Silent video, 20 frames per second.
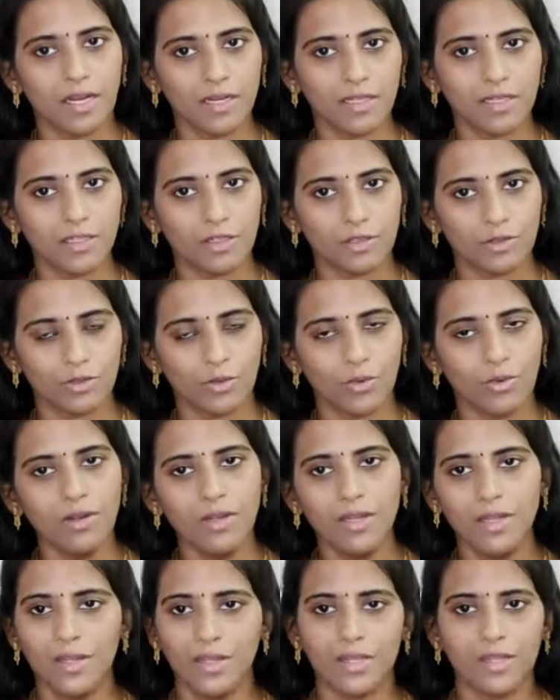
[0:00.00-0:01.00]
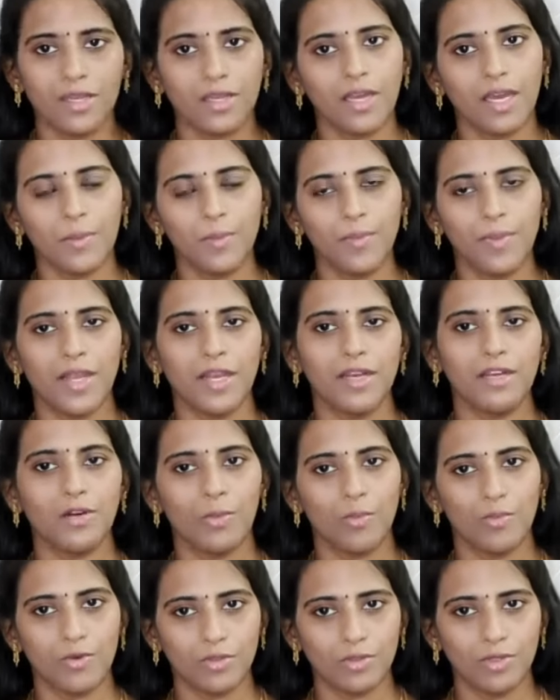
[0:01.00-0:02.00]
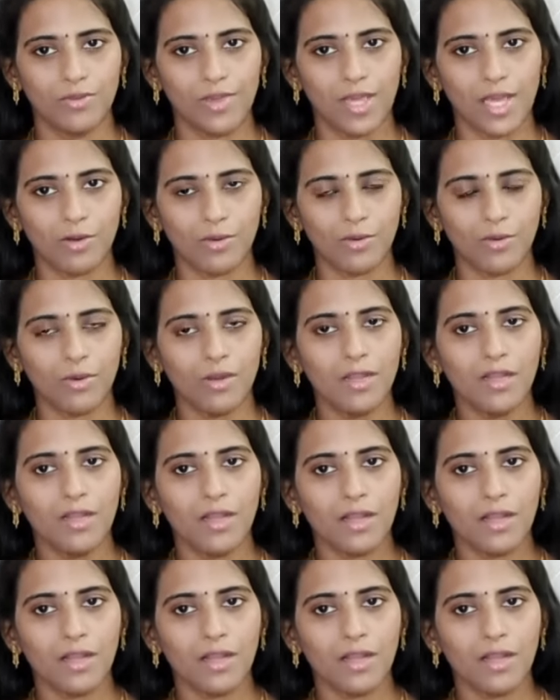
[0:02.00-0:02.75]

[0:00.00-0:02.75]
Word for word: தடுக்கிறதுக்கும் இந்த கருப்பு எல் ரொம்ப உதவியாக இருக்கும்